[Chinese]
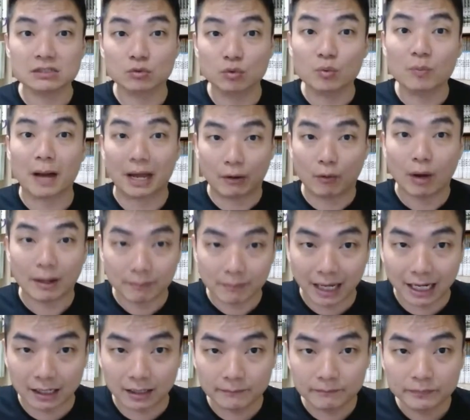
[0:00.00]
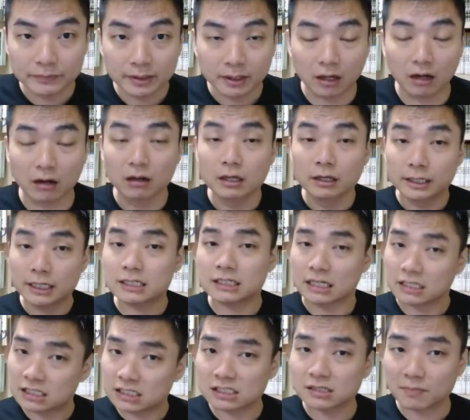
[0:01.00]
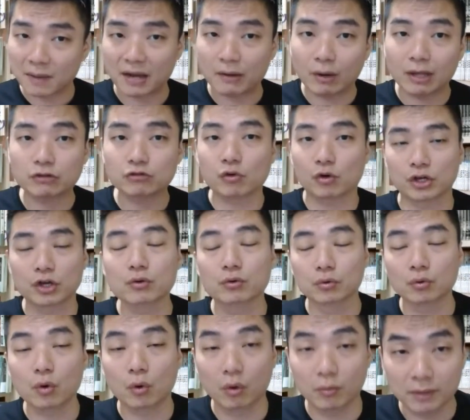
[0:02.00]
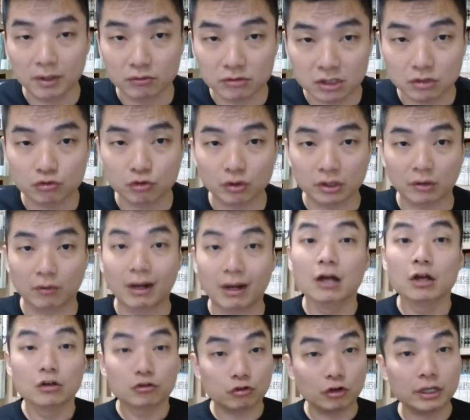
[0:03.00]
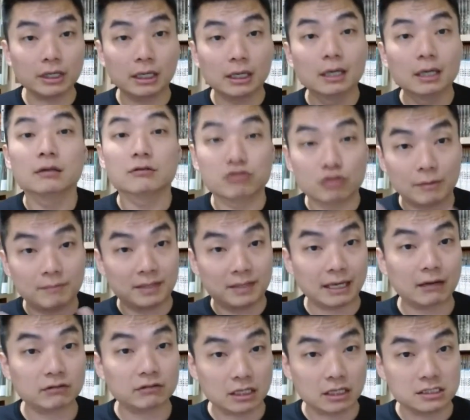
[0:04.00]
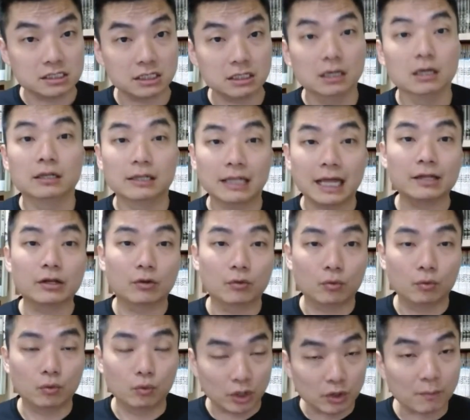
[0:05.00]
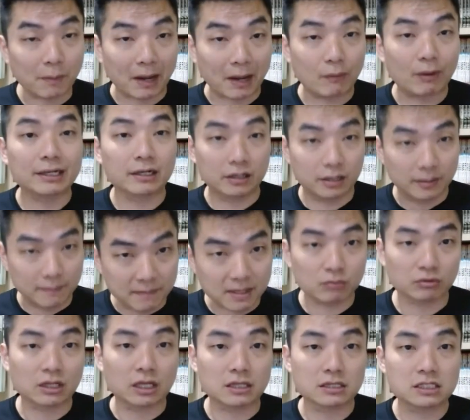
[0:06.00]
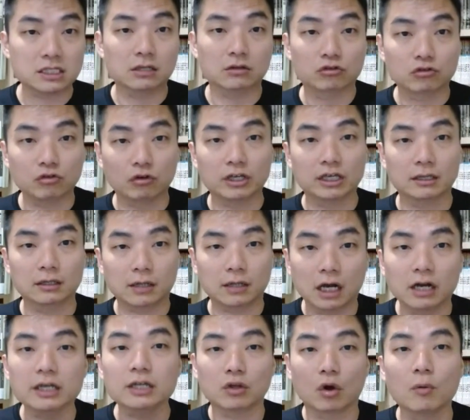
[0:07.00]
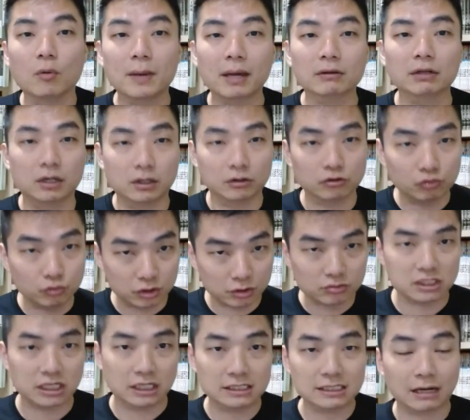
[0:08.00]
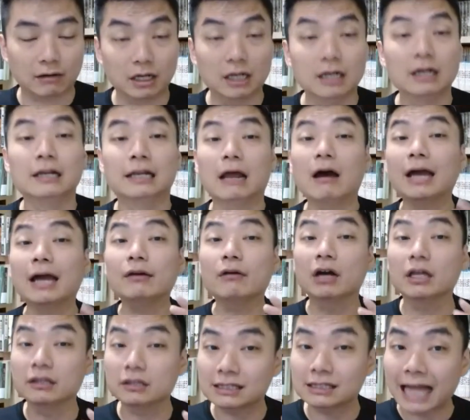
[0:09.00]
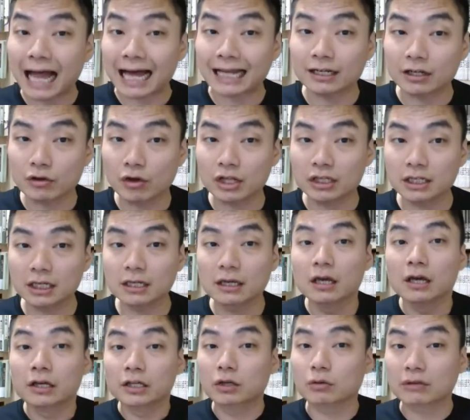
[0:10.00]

四五百万罢了，哦，一千四百万左右，如果我没有记错的话。所以选民要登记，那有五六百万的人没有登记，所以可以投票的人数就减少了。然后还有很大的原因，